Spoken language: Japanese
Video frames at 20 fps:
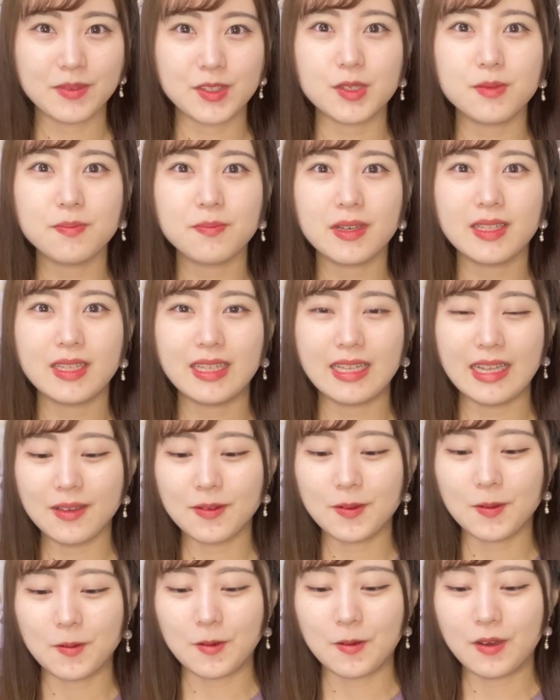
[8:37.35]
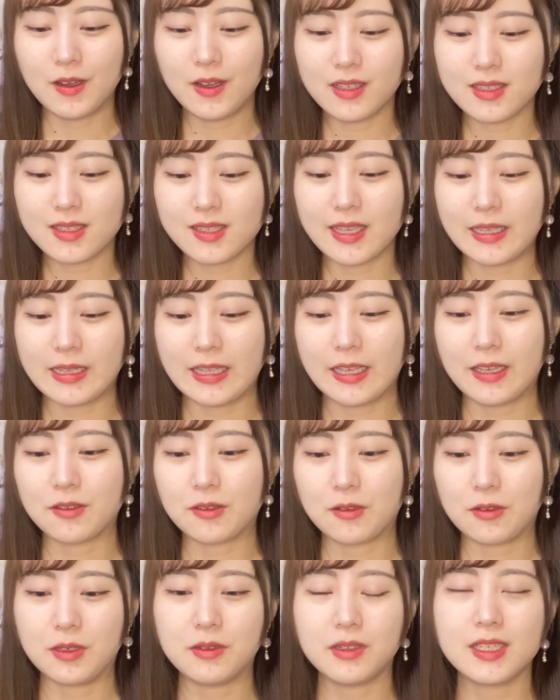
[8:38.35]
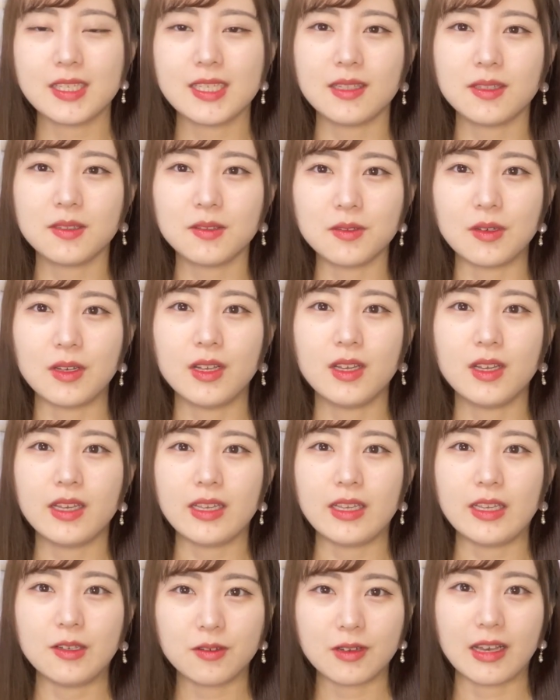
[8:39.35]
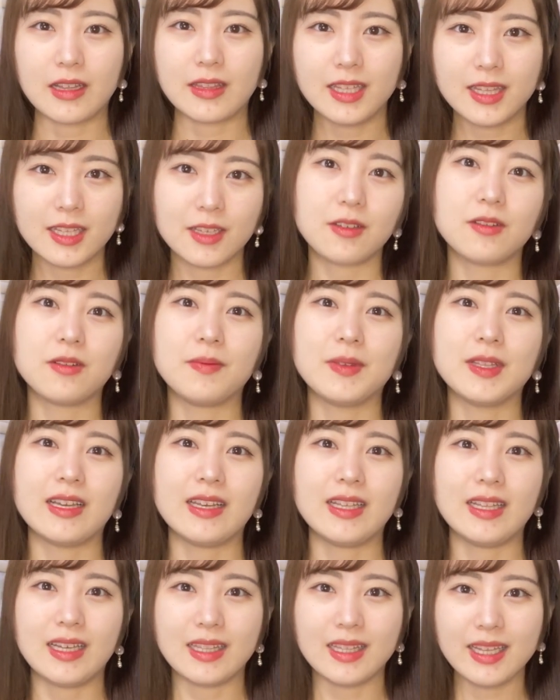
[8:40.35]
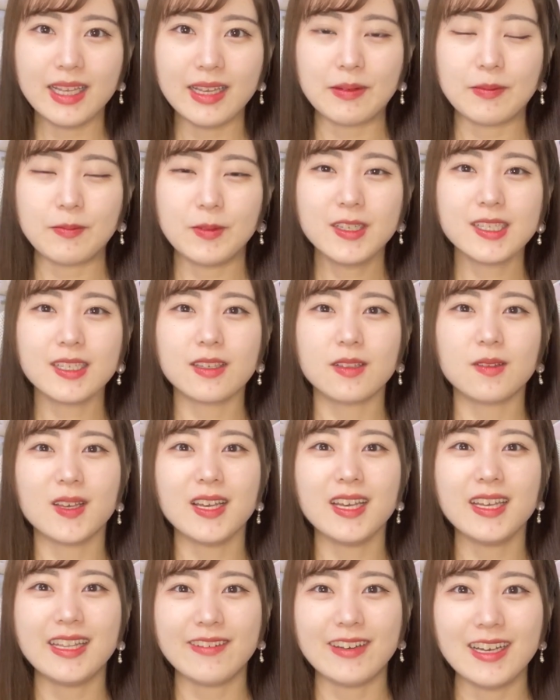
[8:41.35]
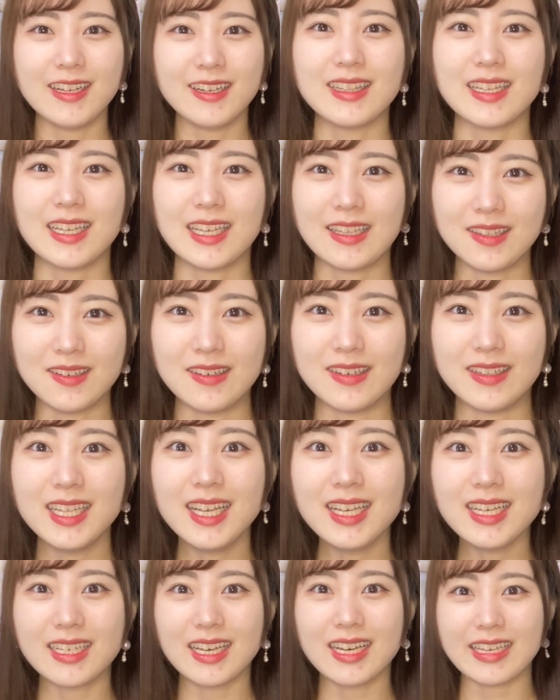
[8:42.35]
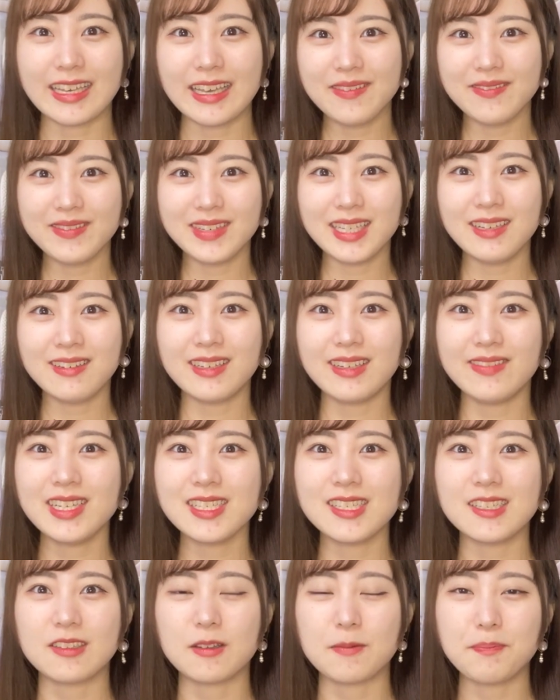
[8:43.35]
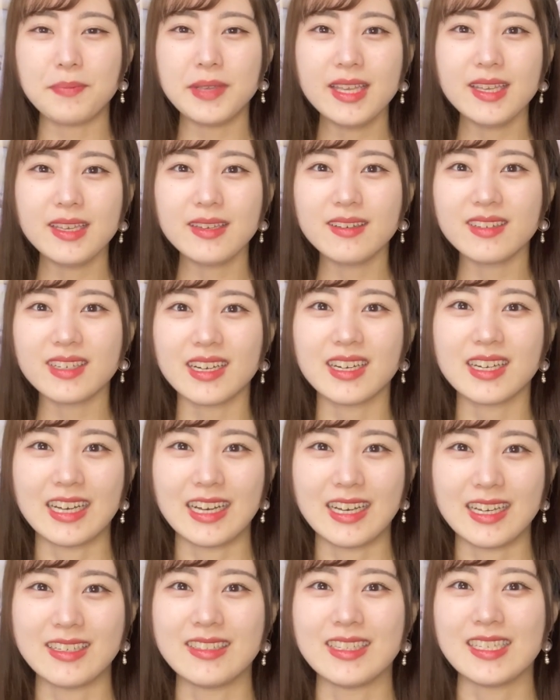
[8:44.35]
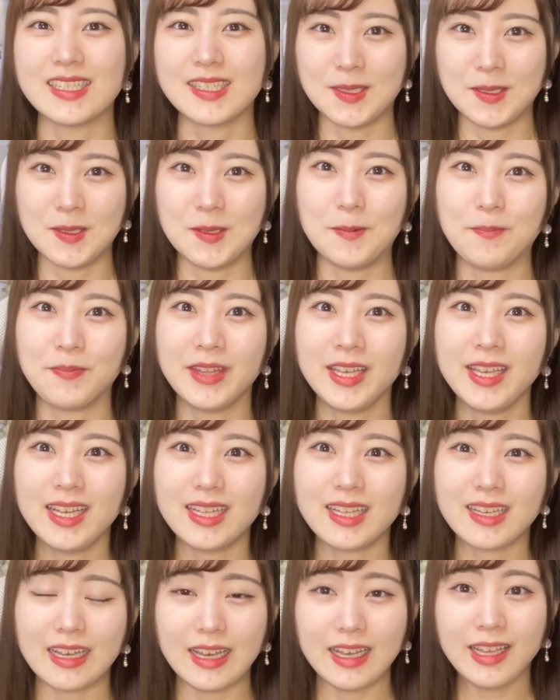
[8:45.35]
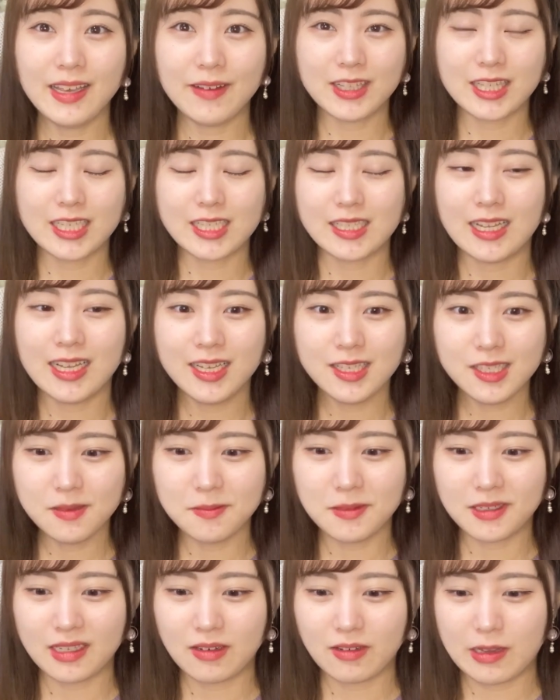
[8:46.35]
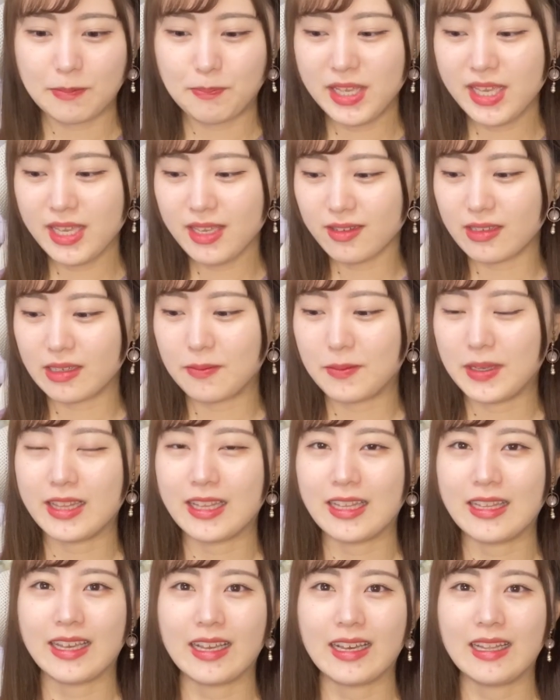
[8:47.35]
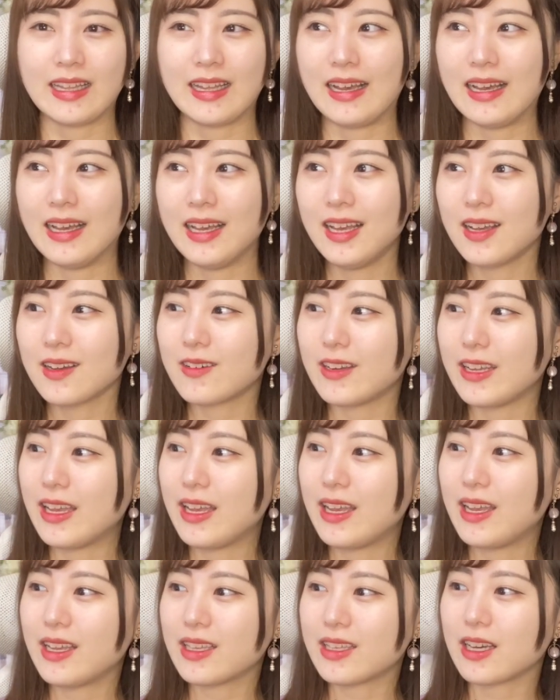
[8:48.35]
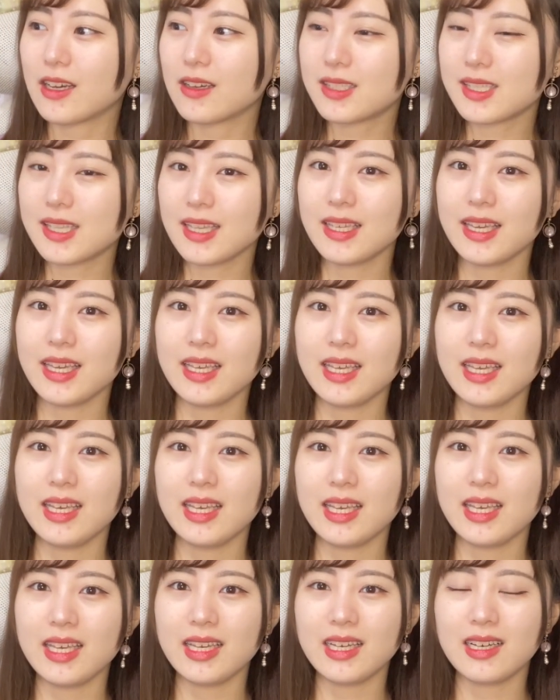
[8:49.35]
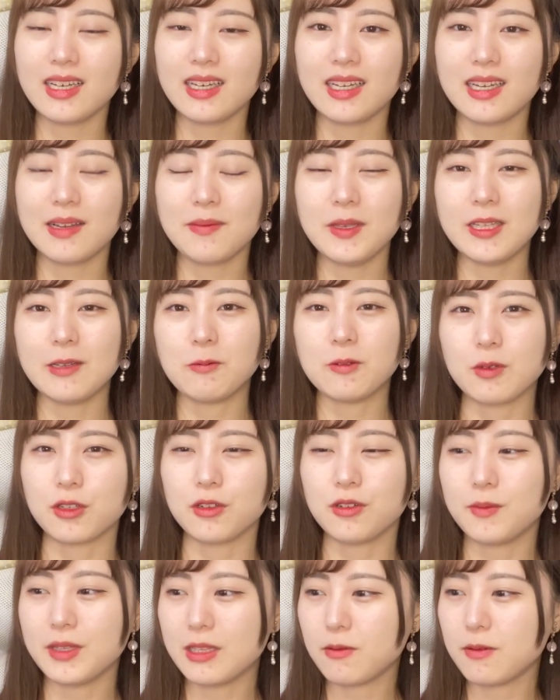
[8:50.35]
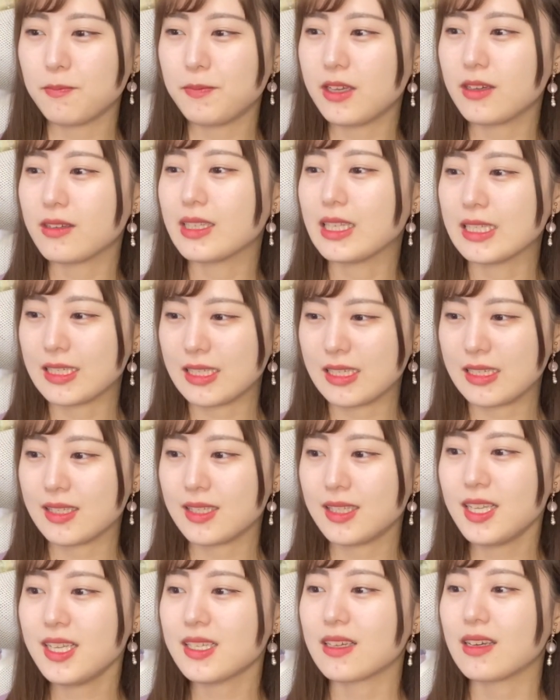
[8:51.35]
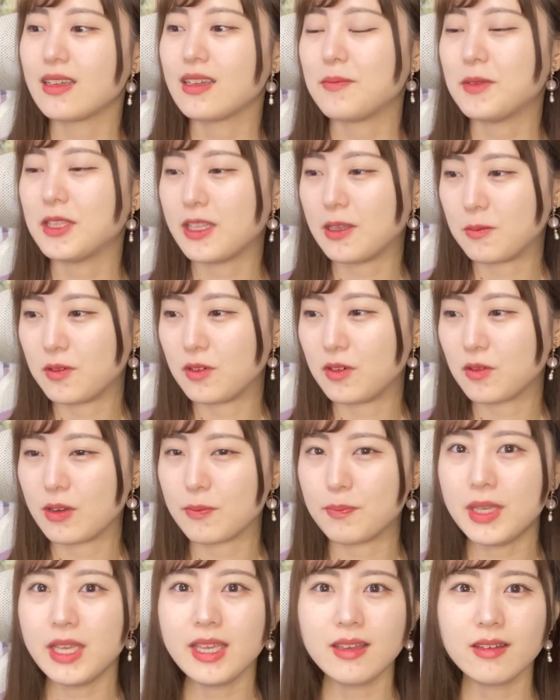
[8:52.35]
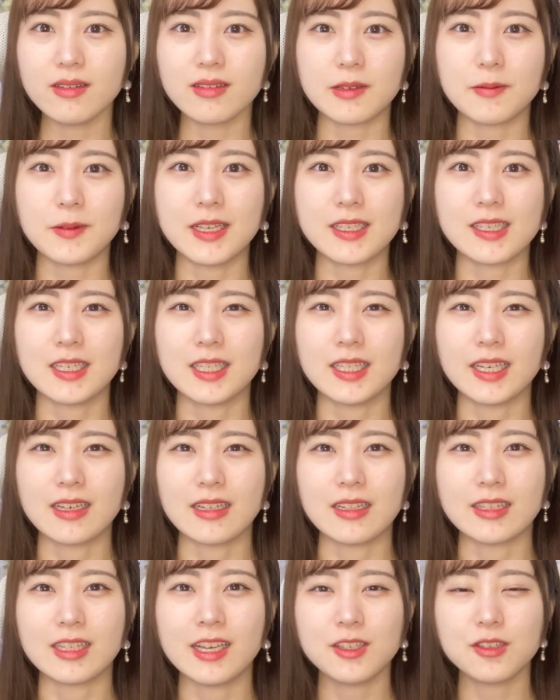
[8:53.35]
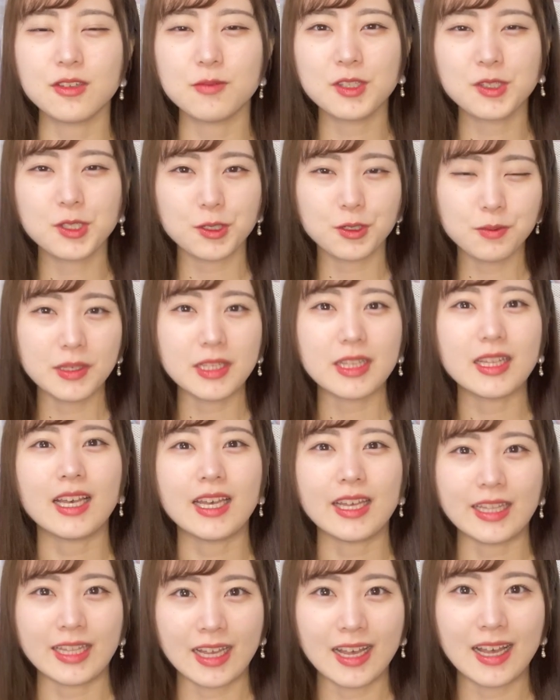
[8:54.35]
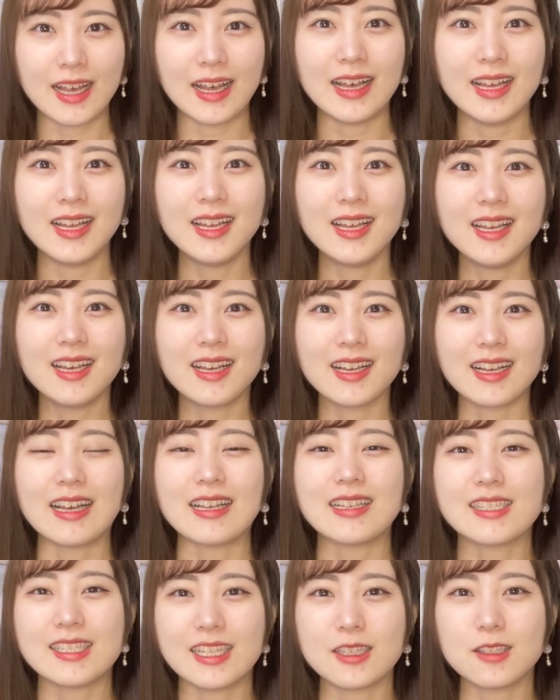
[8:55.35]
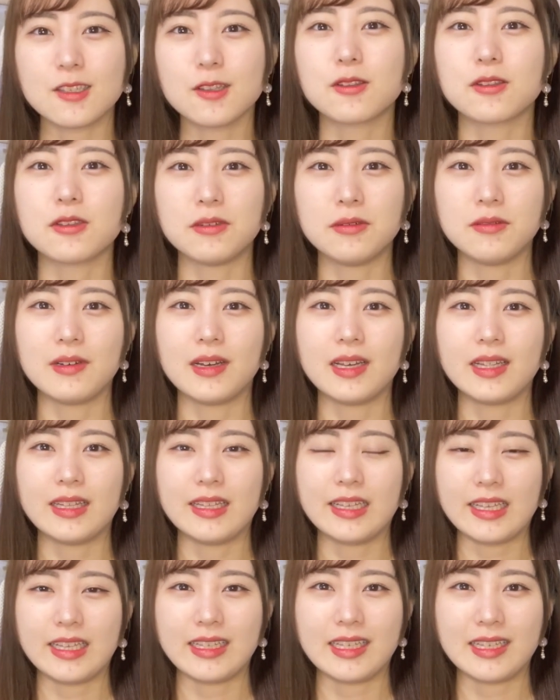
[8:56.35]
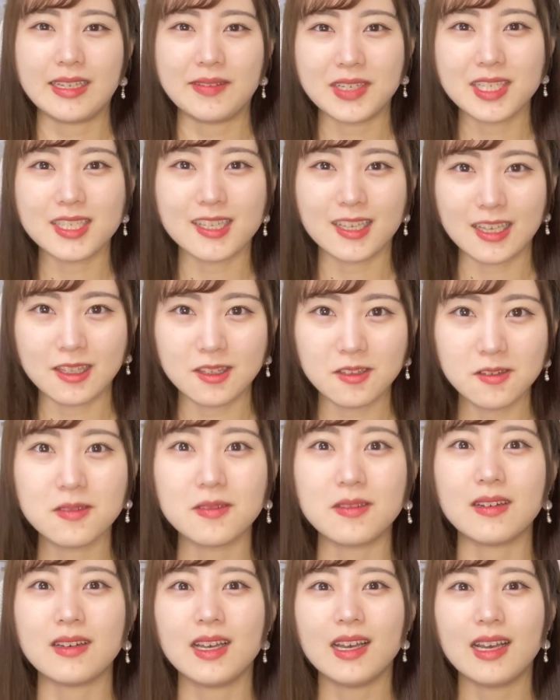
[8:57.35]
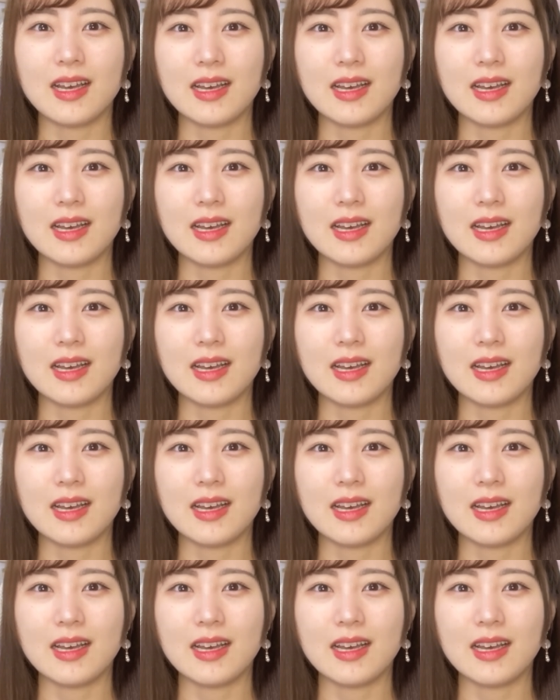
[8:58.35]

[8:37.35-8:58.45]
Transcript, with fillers: 順番にね、こう、つけていくと、いおりちゃんの色が出てくるみたいなんで、紫の概念はあるんだけど、なんか現場で振りましたとピンク感があるんですよ。だから、私大丈夫かな？これピンクに見えてないかな？これ、客席から見てもどう見てもピンクだし、ステージから見ても、これピンクに見えちゃわないから大丈夫そうみたいな感じでちょっと不安になりましたけど、